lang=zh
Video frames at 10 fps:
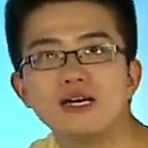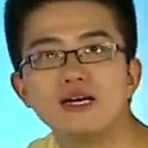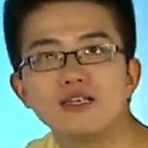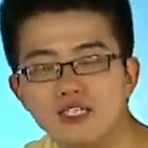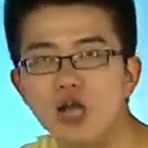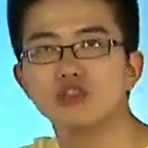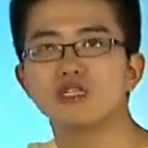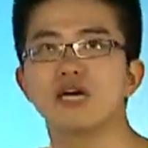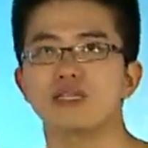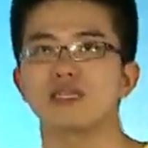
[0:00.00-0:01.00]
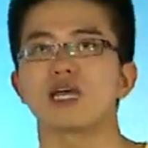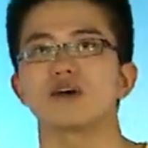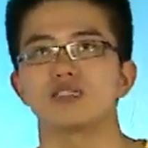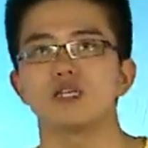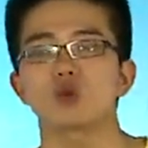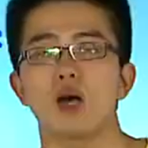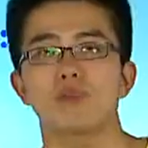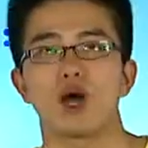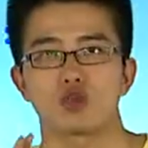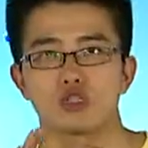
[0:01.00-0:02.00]
嗯。你要知道哪条线段
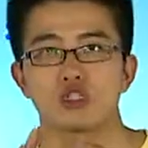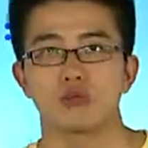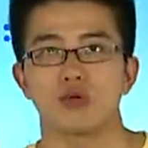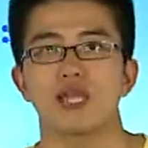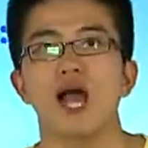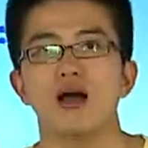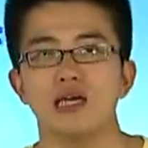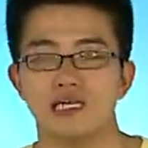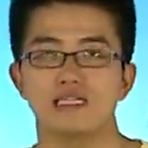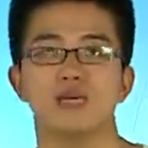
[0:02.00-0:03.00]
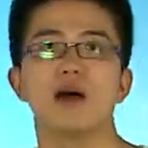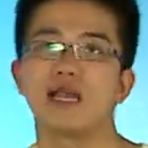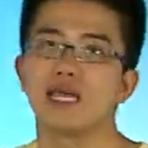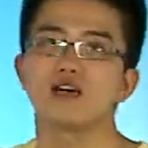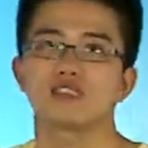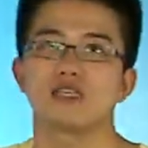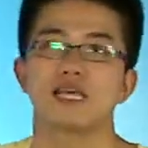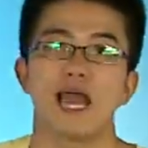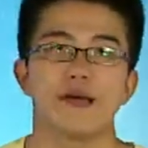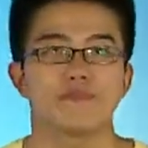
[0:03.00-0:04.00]
表示的什么量，先把量写
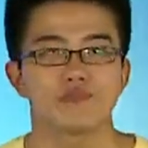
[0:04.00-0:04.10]
下来。